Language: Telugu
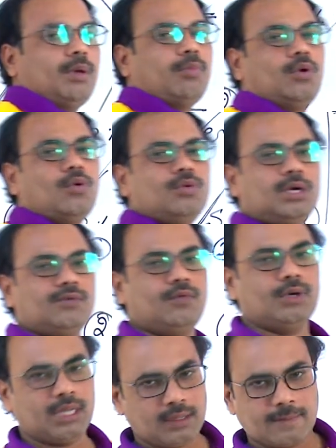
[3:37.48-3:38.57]
పేపర్లో
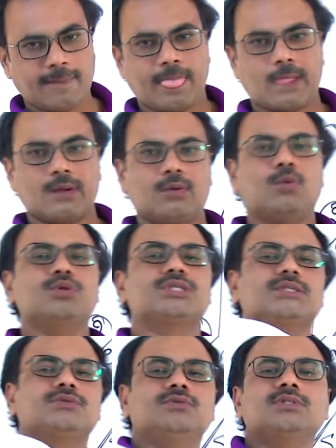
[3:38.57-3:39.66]
ఉన్నటువంటి
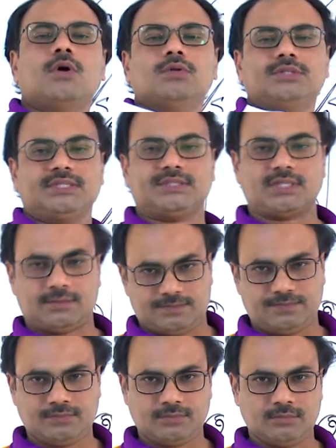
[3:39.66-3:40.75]
క్వశ్చన్స్ను సాల్వ్ చేస్తాం
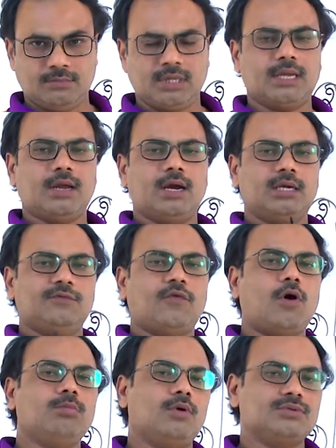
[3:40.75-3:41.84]
మీకు ఎలాంటి
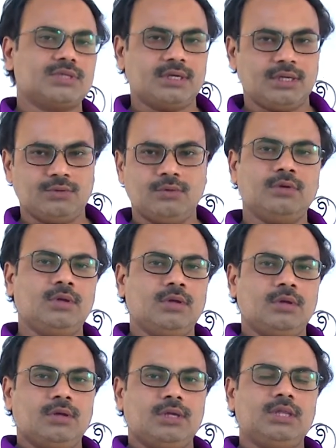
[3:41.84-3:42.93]
ఫార్ములా అవసరం లేదు
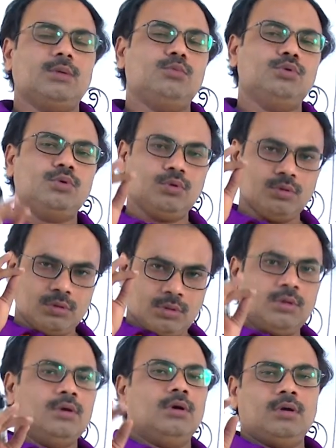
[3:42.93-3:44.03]
ఇంతకుముందు
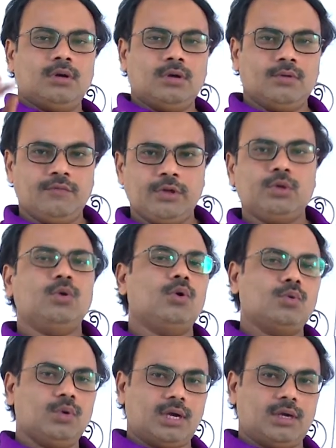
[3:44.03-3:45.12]
వీడియోల్లో
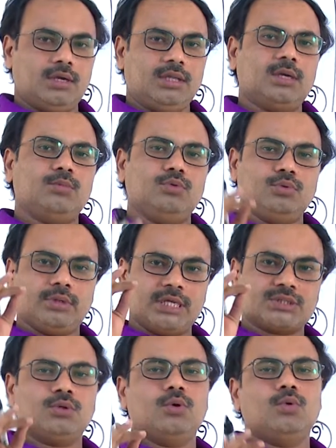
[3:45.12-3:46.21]
కూడా ఇంతకుముందు
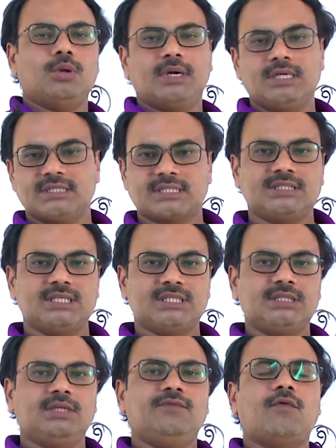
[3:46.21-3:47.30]
టెస్టుల్లో కూడా మనం డిస్కస్
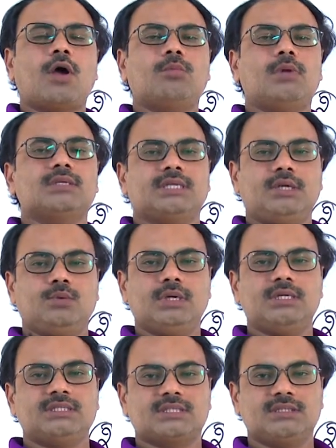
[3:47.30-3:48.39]
చేసింది ఫార్ములాస్ లేకుండా
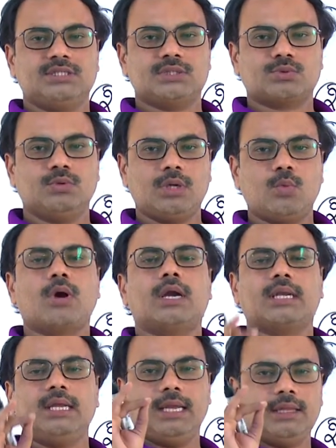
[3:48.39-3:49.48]
డిస్కస్ చేసుకుంటా
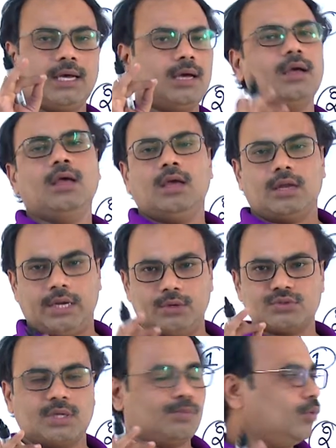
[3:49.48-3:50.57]
ఒకటి లేదా రెండు
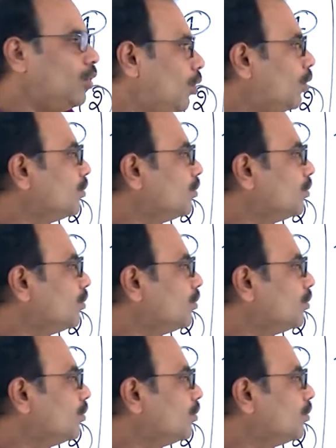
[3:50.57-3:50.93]
స్టెప్పుల్లో